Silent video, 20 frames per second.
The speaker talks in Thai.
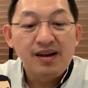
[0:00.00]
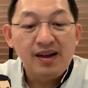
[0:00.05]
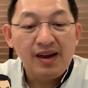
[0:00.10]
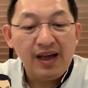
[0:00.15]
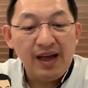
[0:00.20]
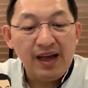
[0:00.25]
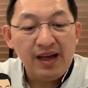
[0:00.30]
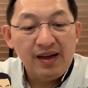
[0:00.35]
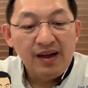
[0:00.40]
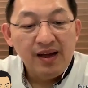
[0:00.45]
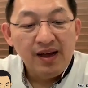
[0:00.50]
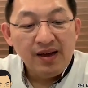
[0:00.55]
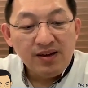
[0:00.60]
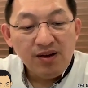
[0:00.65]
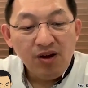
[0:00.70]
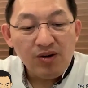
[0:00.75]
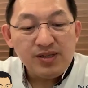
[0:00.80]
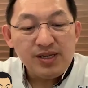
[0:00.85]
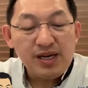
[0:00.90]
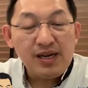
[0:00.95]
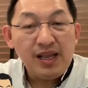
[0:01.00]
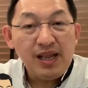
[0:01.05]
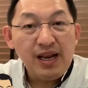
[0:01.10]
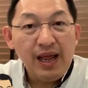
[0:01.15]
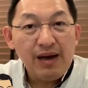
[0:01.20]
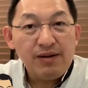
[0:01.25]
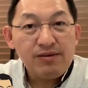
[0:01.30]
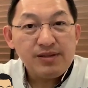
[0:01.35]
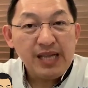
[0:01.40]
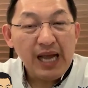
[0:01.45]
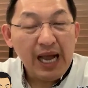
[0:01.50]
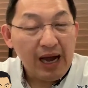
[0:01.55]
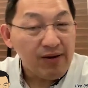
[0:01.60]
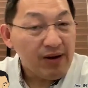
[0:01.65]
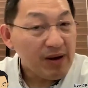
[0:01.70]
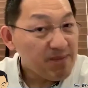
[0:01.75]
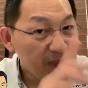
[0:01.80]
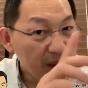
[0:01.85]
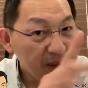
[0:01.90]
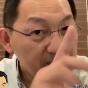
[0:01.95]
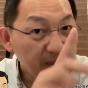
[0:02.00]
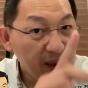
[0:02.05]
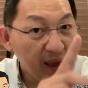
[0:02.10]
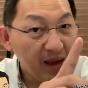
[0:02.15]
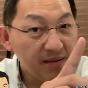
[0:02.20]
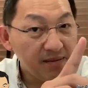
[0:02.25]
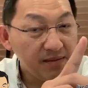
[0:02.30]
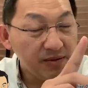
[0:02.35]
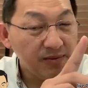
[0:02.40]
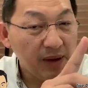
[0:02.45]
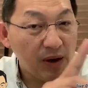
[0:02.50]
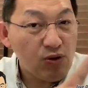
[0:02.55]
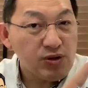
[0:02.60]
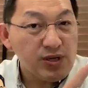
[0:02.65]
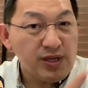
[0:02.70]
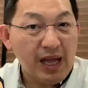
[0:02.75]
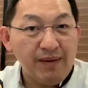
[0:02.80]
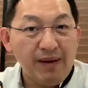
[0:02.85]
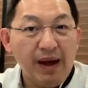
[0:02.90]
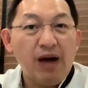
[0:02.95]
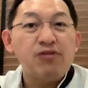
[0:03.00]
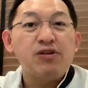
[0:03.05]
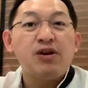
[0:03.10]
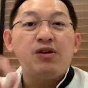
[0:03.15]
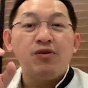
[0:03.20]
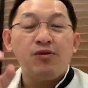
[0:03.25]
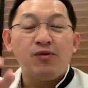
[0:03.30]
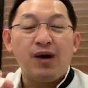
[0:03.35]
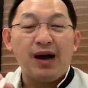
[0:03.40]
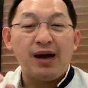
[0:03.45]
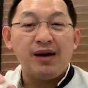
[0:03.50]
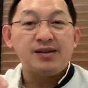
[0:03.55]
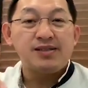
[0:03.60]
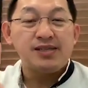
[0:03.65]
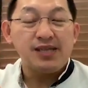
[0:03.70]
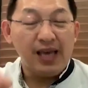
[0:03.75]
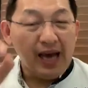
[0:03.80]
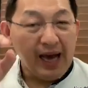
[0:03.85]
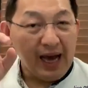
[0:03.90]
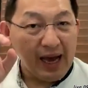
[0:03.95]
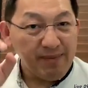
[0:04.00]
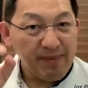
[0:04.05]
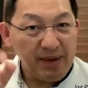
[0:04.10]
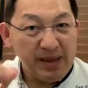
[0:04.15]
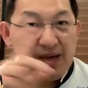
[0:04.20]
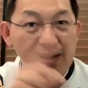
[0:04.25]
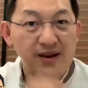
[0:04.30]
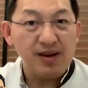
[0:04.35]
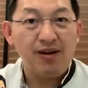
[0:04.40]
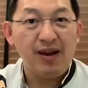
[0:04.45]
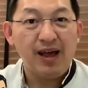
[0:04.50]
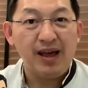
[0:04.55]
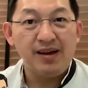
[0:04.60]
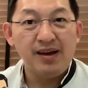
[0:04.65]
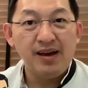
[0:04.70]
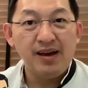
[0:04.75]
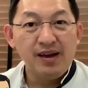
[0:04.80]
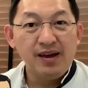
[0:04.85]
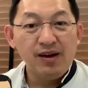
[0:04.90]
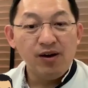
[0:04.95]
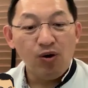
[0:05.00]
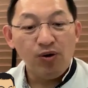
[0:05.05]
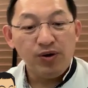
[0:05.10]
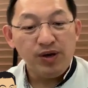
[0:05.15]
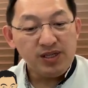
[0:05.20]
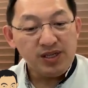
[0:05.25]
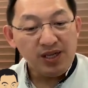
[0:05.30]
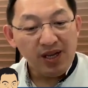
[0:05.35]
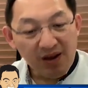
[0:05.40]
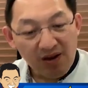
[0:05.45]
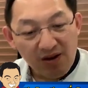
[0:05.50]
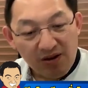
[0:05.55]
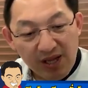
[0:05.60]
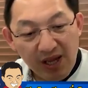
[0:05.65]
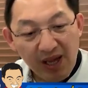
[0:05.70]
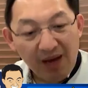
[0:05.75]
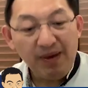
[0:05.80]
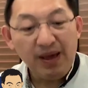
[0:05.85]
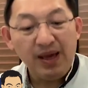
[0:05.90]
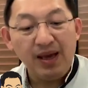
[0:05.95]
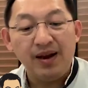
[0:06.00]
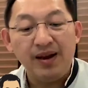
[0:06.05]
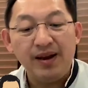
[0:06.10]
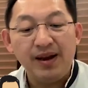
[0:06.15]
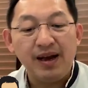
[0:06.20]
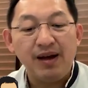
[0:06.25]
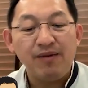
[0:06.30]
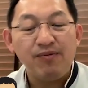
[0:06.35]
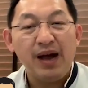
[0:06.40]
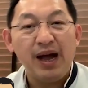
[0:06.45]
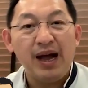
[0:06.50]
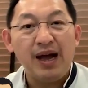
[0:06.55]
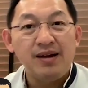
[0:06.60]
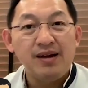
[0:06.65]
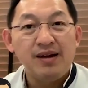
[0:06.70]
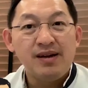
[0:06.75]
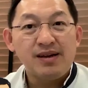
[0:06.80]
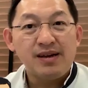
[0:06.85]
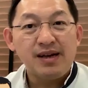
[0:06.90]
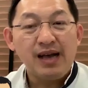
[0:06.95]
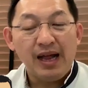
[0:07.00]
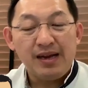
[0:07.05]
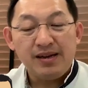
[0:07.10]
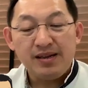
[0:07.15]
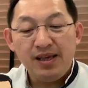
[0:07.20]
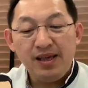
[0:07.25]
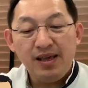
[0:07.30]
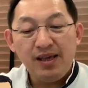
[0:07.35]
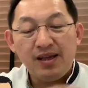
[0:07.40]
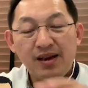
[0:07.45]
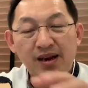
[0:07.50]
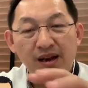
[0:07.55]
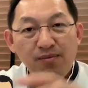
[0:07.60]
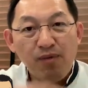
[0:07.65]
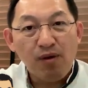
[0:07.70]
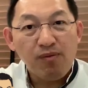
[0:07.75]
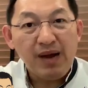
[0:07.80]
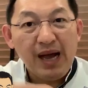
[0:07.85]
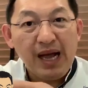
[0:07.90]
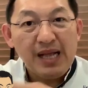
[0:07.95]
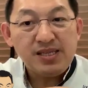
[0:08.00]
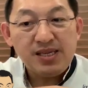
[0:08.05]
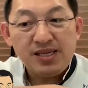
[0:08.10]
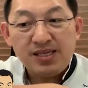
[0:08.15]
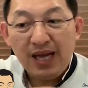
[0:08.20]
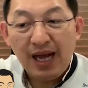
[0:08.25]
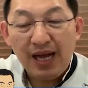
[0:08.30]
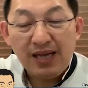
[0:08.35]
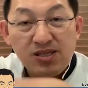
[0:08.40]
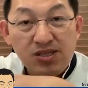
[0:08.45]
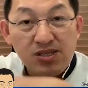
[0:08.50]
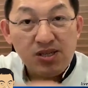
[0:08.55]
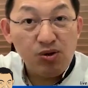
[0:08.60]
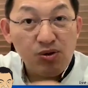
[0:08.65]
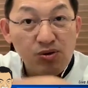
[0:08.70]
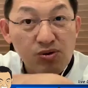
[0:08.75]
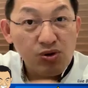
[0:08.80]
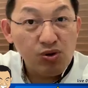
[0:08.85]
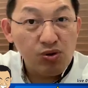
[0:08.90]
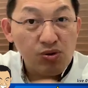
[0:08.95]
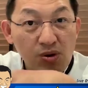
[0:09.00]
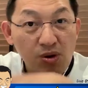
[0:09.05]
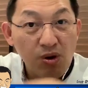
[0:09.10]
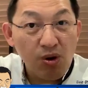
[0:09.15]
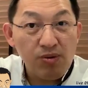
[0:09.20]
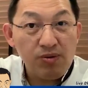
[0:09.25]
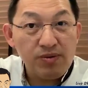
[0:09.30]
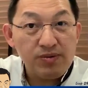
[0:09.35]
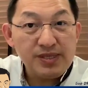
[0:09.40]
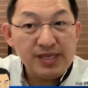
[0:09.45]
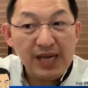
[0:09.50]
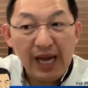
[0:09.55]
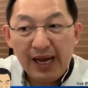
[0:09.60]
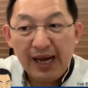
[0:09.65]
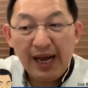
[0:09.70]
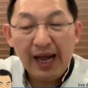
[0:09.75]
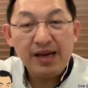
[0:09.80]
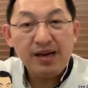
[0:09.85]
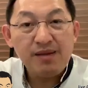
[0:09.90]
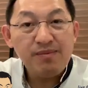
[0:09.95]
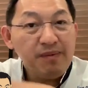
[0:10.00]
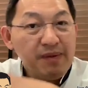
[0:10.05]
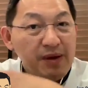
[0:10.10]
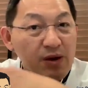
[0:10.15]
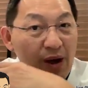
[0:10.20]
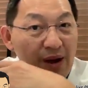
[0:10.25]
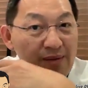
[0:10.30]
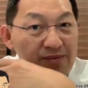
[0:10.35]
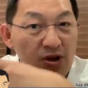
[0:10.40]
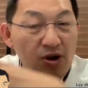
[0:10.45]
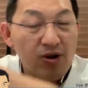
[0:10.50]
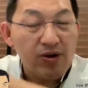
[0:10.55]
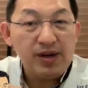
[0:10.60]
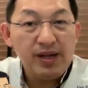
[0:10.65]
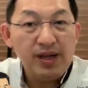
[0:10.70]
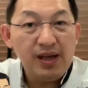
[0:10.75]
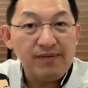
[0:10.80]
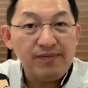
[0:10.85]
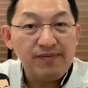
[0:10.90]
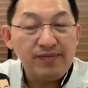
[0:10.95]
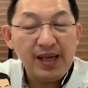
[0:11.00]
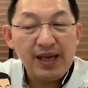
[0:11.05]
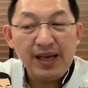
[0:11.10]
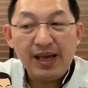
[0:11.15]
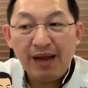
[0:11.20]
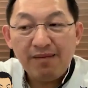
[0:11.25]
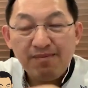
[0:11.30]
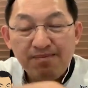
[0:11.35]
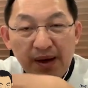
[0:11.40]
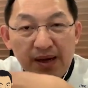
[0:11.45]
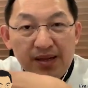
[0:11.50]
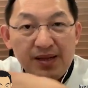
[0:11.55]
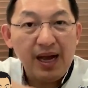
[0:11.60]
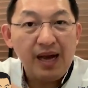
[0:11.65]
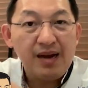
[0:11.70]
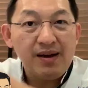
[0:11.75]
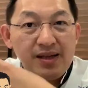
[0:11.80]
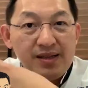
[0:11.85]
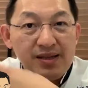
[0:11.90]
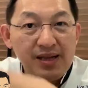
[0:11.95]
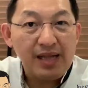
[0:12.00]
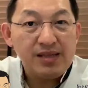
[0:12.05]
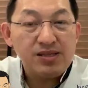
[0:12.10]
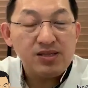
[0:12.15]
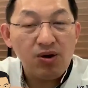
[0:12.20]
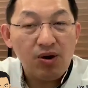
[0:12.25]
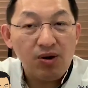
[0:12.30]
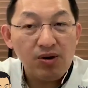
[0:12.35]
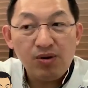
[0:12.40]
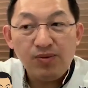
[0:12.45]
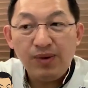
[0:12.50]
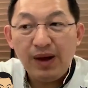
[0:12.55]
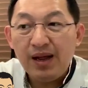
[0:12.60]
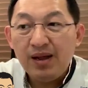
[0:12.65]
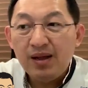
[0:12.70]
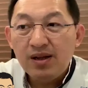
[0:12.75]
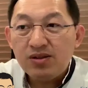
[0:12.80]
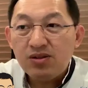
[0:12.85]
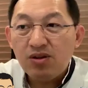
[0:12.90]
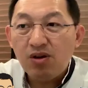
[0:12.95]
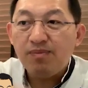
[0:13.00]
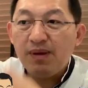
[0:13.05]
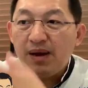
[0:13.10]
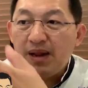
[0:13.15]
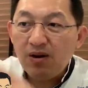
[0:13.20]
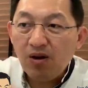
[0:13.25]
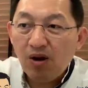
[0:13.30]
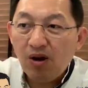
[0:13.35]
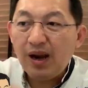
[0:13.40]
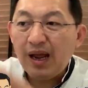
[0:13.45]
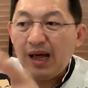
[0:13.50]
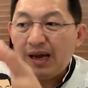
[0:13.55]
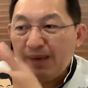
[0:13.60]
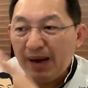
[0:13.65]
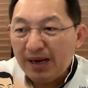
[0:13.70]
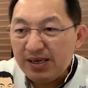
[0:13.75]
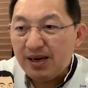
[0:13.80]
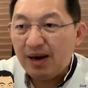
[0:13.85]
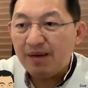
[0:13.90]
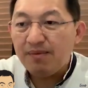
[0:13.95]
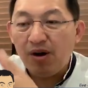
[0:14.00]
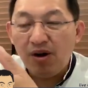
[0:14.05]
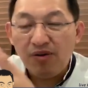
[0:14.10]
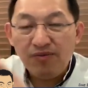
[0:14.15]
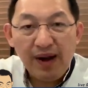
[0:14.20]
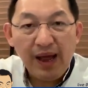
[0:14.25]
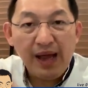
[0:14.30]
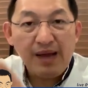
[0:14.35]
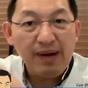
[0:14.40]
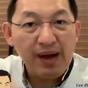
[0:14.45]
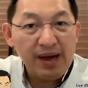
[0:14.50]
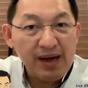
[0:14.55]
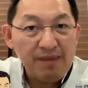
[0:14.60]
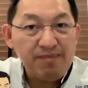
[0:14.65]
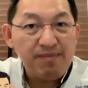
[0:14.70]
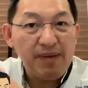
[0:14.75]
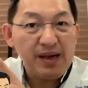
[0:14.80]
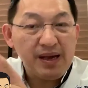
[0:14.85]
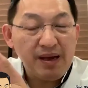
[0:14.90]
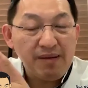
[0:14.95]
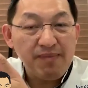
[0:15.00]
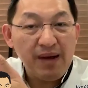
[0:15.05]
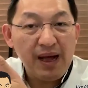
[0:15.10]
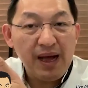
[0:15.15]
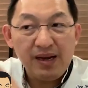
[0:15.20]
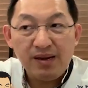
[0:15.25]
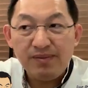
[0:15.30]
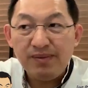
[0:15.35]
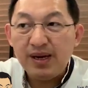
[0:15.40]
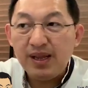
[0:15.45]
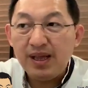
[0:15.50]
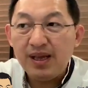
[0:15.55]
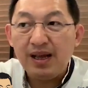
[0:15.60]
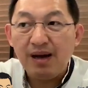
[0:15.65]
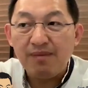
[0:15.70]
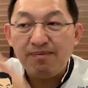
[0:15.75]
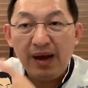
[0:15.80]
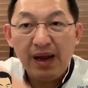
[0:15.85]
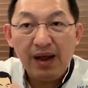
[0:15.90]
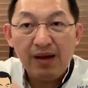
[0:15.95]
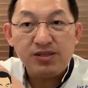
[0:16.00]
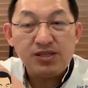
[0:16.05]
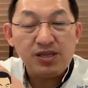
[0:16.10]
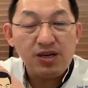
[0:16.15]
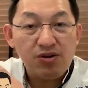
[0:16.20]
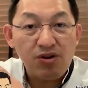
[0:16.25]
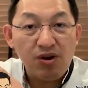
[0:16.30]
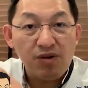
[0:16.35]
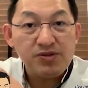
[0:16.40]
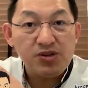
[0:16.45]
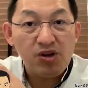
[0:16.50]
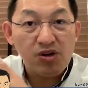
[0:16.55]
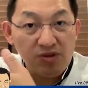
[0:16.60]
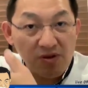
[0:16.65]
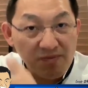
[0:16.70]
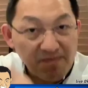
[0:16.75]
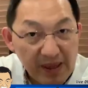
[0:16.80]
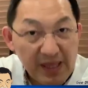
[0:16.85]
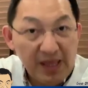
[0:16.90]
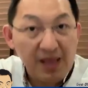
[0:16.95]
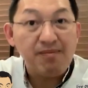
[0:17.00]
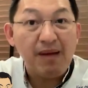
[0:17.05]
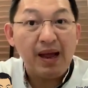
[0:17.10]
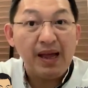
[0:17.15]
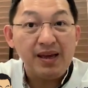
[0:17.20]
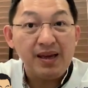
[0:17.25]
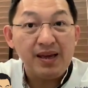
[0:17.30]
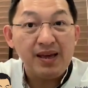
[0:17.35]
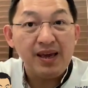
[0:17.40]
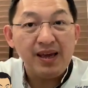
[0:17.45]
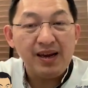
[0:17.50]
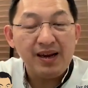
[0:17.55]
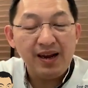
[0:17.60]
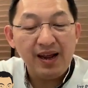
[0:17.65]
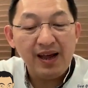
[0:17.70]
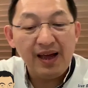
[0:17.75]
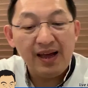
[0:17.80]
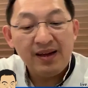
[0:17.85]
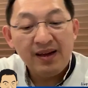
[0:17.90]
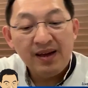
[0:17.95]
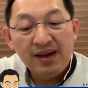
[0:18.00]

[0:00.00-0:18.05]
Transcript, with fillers: นะนอกจากนี้แล้วถ้าเอาให้เป๊ะๆบางคนจะถามเอางี้หรือเปล่าเสียหายเป็นเงินเท่าไหร่OECD ก็เทียบไม่เห็นเลยนะครับว่าการที่ระบบการศึกษาสะดุดหยุดลงจากการที่ไม่มีความต่อเนื่องในการเปิดการเรียนการสอนหรือว่าต้องไปเรียนออนไลน์บ้างสลับออฟไลน์บ้างกลับไปกลับมาหรือบางทีกลับมาแล้วเจอรอบ2ต้องปิดอีกใหม่อย่างเงี้ยเนี่ยนะฮะ